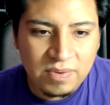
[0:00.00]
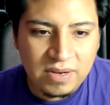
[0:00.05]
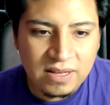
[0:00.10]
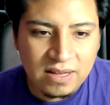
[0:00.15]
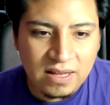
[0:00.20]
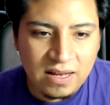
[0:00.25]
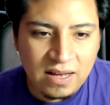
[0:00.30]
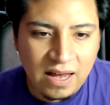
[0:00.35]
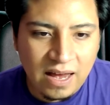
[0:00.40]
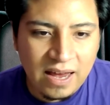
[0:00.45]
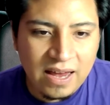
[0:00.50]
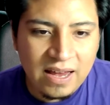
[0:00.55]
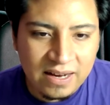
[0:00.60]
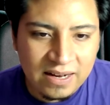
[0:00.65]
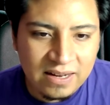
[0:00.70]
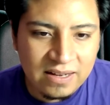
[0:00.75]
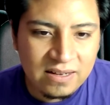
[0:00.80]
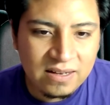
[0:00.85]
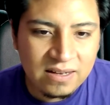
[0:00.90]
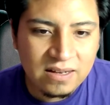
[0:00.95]
pida a
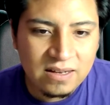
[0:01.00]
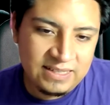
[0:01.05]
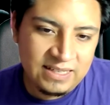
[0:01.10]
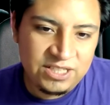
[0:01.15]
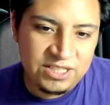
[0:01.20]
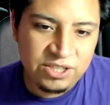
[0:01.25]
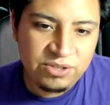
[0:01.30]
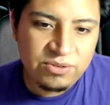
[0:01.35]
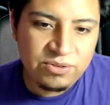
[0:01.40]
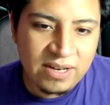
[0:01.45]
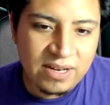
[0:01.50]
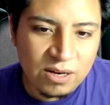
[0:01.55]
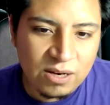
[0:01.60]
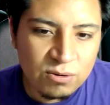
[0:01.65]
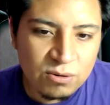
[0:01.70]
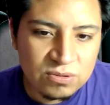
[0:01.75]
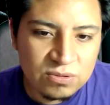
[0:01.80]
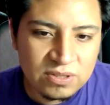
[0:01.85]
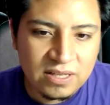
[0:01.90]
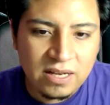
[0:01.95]
Eric, que es el chico que le
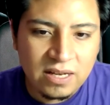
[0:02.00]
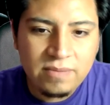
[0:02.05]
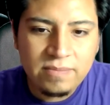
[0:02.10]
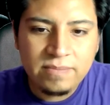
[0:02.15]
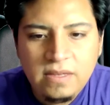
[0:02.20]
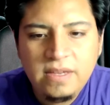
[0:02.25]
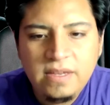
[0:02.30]
gusta,